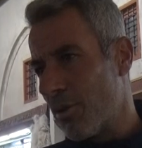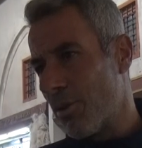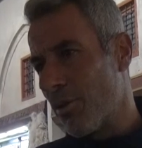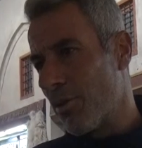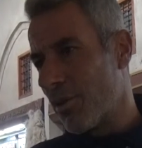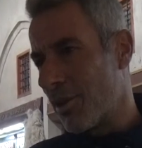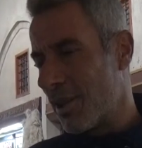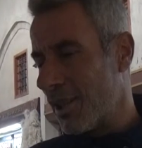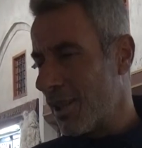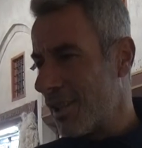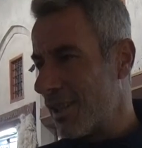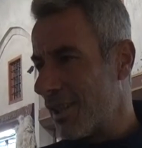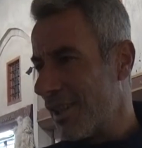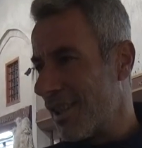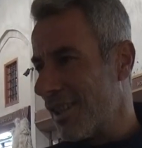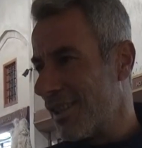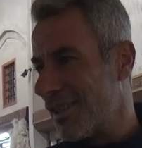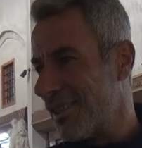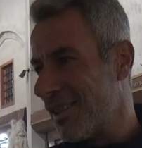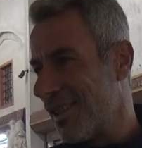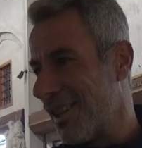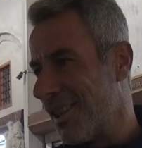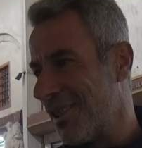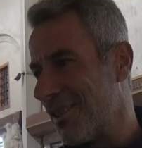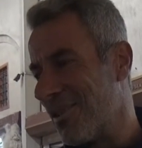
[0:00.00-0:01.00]
Yok
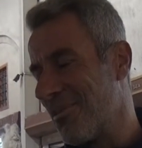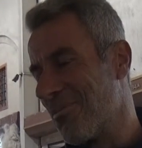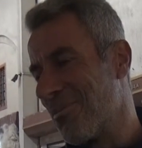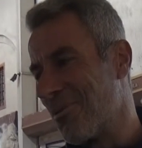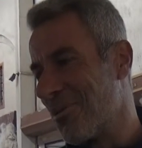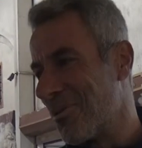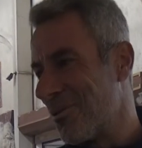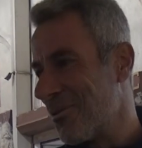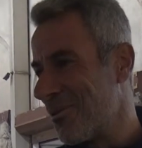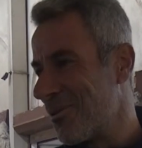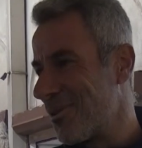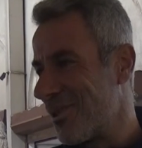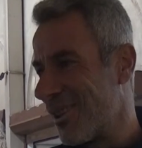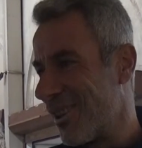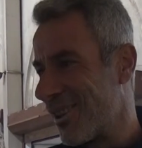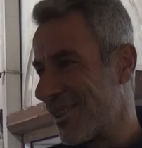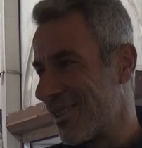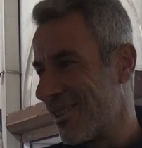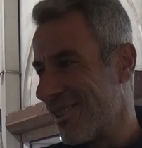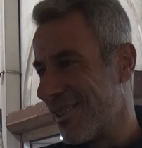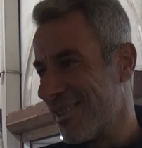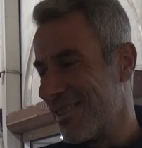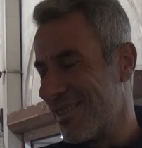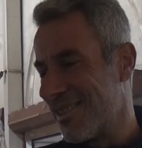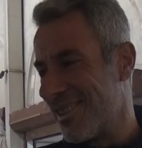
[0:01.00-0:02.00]
yeterli değildir. Bugünün
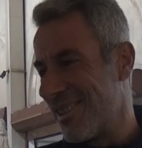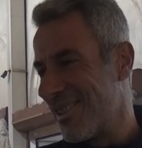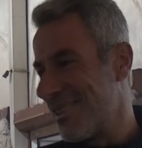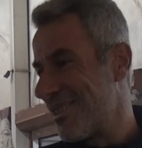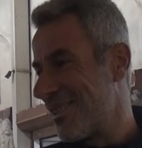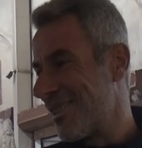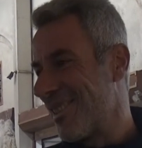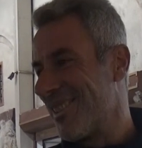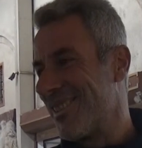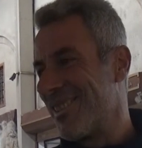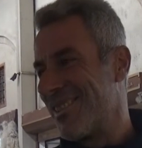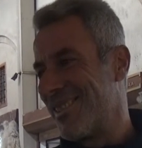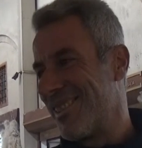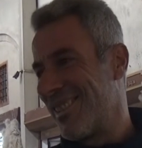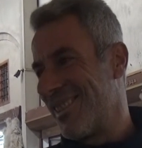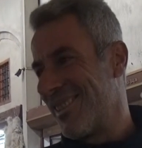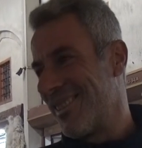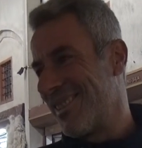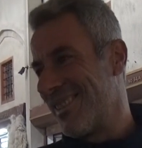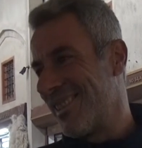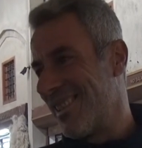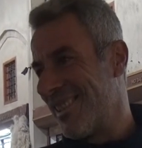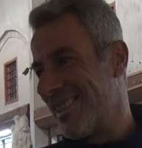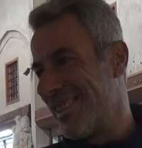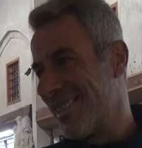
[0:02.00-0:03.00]
şartlarında hiç de yeterli
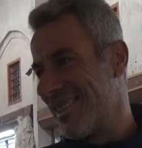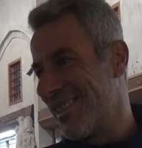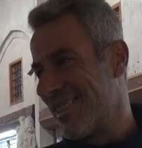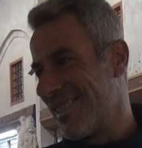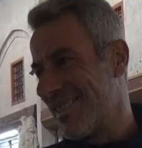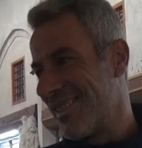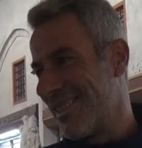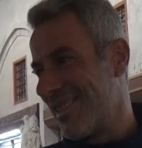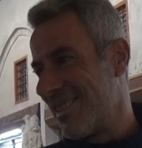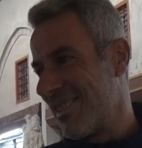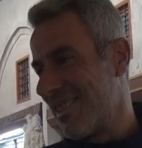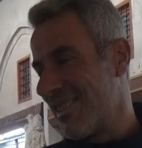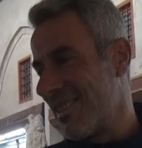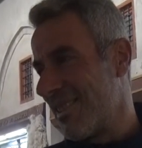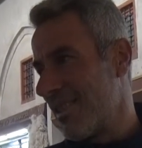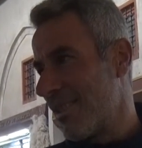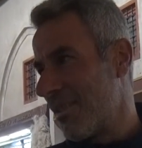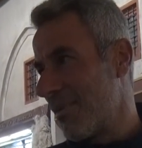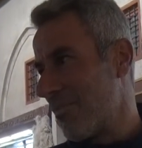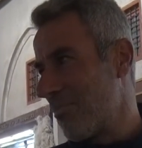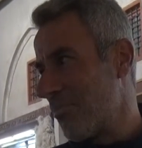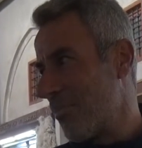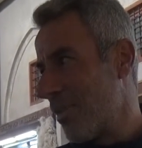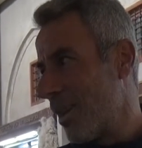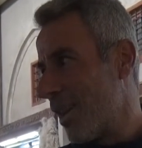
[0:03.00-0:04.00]
Beklentiniz değildir. neydi
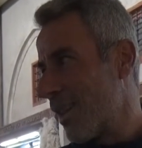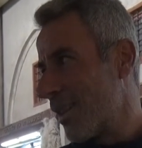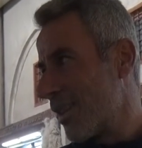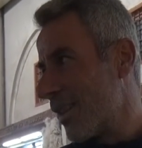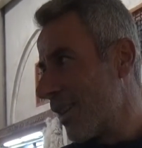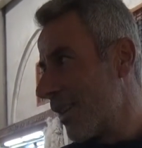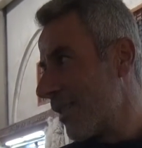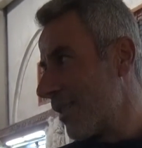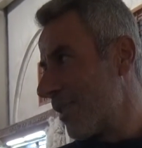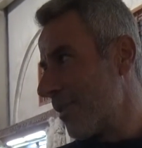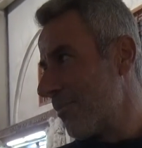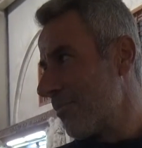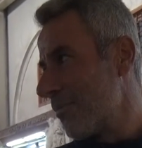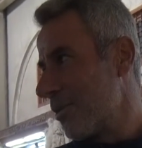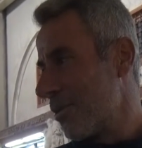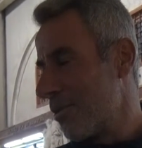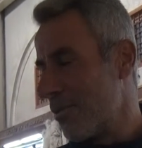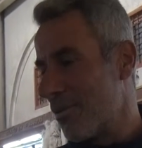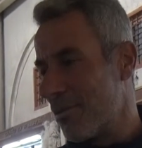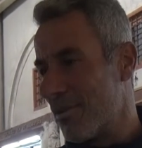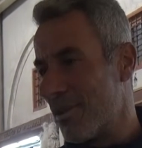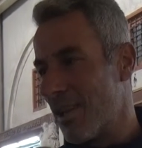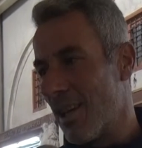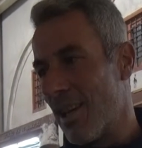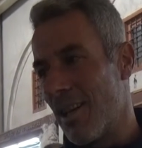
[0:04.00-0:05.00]
peki? Beklentimiz
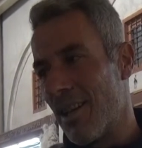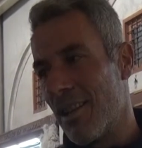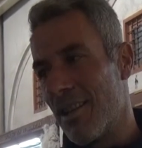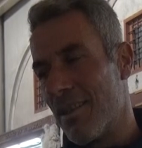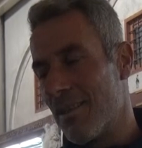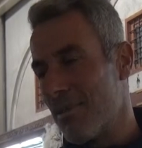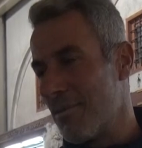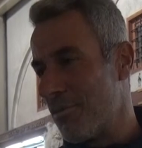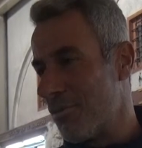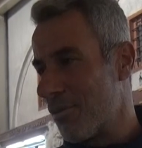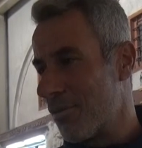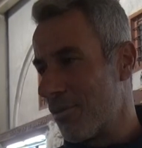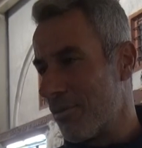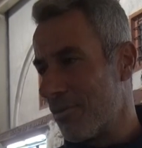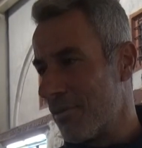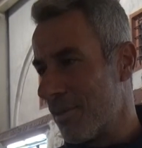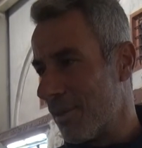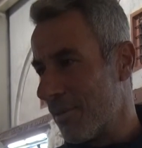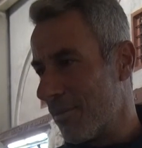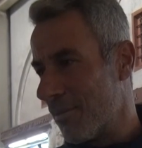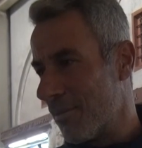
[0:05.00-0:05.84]
%50'nin üstünde